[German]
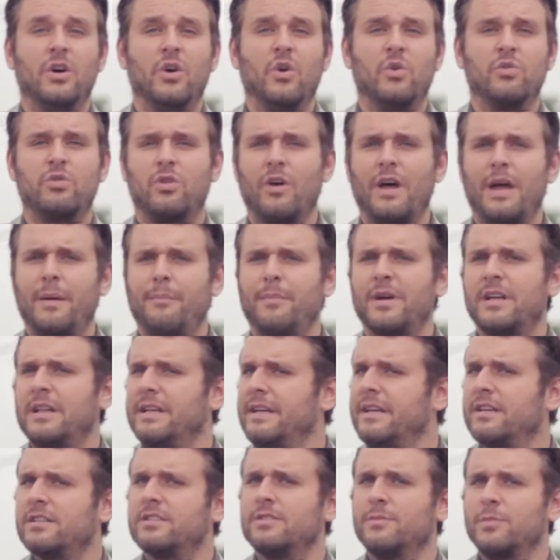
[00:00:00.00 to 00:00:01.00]
Und da hat man
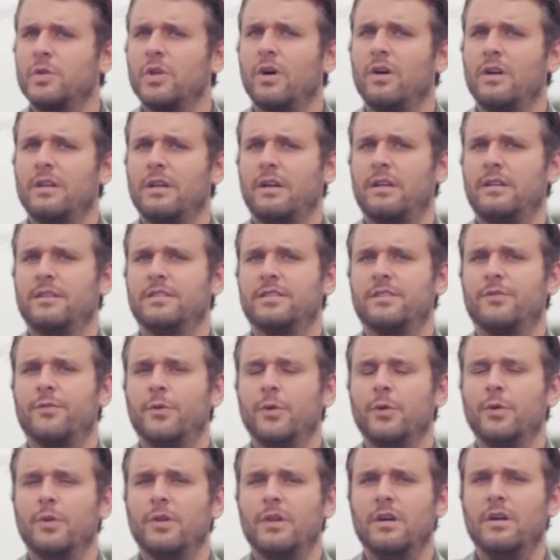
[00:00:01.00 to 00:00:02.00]
gleich zum Teil ein das
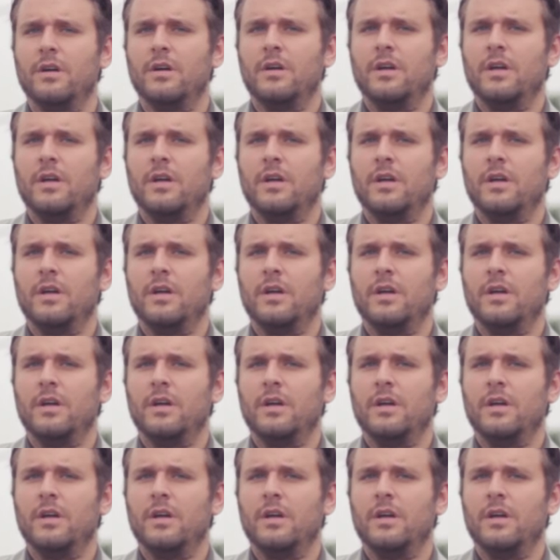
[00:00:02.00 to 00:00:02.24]
Gefühl,